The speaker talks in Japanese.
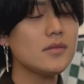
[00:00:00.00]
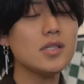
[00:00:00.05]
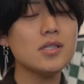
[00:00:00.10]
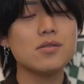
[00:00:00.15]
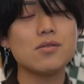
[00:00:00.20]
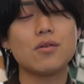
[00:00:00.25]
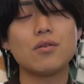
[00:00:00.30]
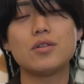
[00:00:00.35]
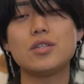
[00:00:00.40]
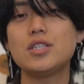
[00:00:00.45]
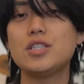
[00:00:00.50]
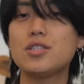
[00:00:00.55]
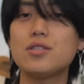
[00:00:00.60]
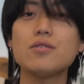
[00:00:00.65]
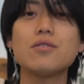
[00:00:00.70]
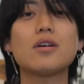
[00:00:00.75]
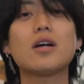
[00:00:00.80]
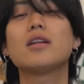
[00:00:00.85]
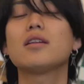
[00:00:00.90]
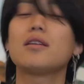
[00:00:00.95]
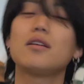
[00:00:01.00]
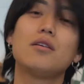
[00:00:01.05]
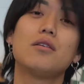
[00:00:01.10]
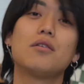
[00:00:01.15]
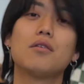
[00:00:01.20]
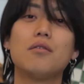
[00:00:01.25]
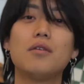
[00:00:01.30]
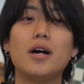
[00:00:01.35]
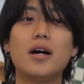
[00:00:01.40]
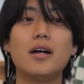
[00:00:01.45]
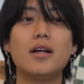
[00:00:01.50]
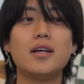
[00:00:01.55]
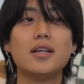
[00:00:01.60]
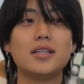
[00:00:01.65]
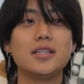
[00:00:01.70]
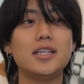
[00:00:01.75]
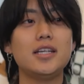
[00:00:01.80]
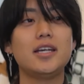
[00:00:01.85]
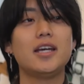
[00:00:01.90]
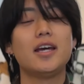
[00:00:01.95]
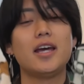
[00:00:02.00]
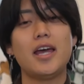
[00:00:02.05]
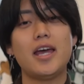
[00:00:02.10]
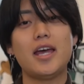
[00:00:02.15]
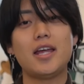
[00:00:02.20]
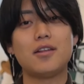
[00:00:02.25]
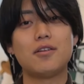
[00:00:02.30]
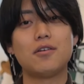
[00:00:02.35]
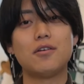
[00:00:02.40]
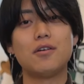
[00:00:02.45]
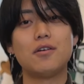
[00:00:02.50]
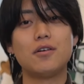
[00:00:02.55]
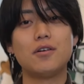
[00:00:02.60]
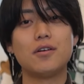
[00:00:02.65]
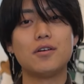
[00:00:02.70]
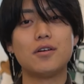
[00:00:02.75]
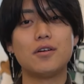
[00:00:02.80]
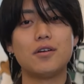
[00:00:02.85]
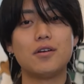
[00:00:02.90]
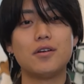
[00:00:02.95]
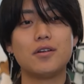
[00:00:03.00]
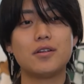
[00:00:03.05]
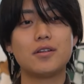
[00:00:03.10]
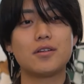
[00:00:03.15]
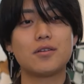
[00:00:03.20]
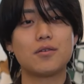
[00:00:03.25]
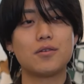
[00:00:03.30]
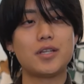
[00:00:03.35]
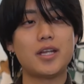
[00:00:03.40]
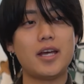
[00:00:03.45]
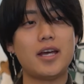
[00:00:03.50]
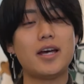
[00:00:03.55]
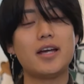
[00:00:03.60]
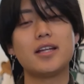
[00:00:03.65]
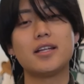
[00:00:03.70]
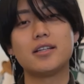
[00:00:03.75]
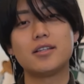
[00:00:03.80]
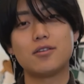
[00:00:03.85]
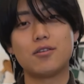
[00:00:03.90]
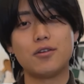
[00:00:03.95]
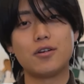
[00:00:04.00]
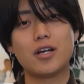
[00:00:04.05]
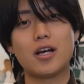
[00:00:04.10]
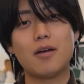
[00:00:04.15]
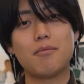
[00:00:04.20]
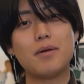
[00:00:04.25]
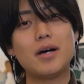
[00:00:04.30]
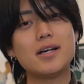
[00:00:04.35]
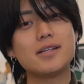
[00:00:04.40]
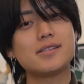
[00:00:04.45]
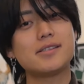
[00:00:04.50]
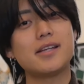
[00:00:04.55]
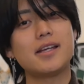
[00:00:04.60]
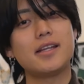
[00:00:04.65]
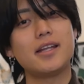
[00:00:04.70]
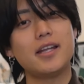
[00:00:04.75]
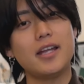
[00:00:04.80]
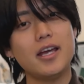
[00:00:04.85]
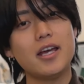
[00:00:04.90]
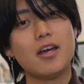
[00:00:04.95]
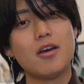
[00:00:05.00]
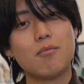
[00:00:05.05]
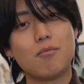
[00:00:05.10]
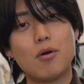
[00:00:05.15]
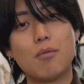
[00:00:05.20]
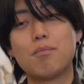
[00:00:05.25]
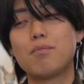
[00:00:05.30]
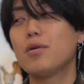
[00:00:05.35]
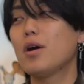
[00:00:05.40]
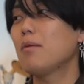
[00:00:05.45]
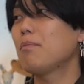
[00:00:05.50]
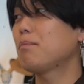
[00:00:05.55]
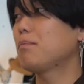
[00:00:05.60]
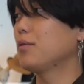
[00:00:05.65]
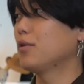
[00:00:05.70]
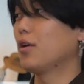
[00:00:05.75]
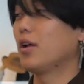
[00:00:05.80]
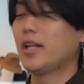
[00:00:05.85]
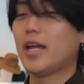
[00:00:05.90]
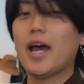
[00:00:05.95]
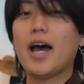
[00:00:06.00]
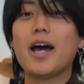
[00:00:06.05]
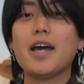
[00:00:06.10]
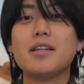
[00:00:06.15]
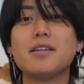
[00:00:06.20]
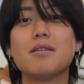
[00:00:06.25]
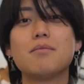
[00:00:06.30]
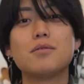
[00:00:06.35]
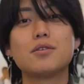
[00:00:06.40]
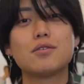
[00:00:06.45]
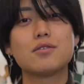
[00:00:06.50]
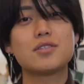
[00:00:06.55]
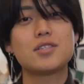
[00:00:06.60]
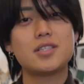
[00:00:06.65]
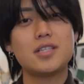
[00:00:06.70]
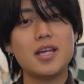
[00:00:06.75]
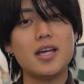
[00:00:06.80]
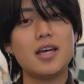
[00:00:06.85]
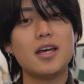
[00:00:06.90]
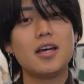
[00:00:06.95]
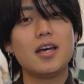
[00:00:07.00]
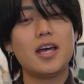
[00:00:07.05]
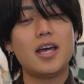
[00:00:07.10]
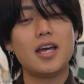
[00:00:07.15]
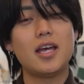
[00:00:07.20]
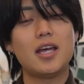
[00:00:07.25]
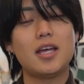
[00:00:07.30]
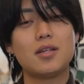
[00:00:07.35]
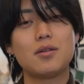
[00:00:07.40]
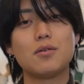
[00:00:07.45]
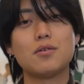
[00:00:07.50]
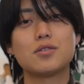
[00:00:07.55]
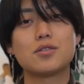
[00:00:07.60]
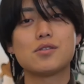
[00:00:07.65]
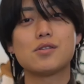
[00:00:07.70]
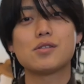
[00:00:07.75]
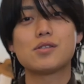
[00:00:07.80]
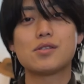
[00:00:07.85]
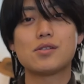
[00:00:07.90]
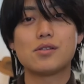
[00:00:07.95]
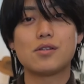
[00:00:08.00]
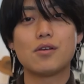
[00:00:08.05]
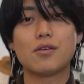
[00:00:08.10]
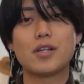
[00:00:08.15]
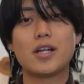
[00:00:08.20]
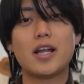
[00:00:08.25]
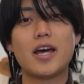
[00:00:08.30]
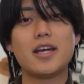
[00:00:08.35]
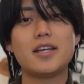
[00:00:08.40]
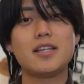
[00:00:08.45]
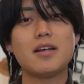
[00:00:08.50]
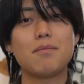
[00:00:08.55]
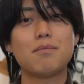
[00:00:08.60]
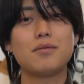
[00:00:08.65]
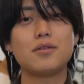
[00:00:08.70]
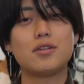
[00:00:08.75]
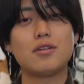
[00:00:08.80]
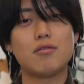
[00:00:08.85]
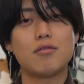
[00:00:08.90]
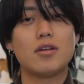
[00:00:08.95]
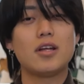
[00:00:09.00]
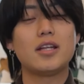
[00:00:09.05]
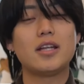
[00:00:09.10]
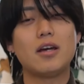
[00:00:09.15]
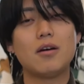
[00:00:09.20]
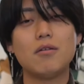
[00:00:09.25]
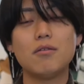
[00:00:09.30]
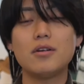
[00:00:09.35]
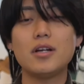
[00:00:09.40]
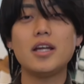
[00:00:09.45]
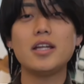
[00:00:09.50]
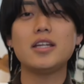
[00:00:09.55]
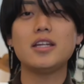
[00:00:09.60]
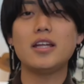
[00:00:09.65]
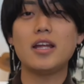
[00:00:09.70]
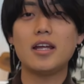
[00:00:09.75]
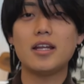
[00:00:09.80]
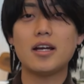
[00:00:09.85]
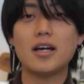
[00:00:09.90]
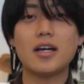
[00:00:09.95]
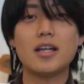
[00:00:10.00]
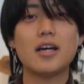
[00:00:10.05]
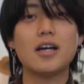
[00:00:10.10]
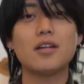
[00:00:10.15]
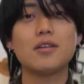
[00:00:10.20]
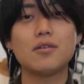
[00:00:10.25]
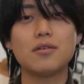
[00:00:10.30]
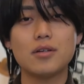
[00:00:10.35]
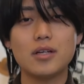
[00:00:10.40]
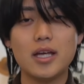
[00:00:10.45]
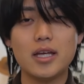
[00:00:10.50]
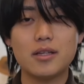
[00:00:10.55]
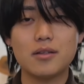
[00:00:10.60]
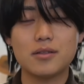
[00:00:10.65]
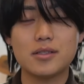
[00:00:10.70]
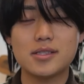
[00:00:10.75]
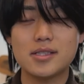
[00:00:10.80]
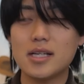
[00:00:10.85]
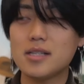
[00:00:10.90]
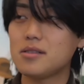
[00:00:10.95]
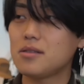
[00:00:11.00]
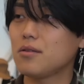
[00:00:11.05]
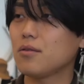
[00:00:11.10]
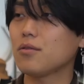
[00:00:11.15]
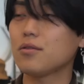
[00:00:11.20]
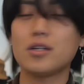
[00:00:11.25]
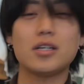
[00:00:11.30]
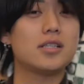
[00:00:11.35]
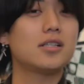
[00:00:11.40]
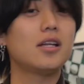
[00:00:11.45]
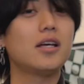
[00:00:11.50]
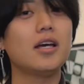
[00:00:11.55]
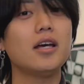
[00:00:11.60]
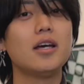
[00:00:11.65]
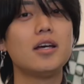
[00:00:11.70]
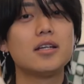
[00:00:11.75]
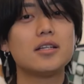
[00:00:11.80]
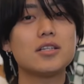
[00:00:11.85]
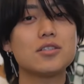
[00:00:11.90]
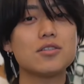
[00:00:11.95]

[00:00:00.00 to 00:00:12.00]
そのにしゅうかんっていうのはに、えー、とご提案というかバースデーでねポップアップのねアイテムとして、えー、登場するようなラインナップっていうのはねオンラインにねなかなかの、えー、と記載することがね多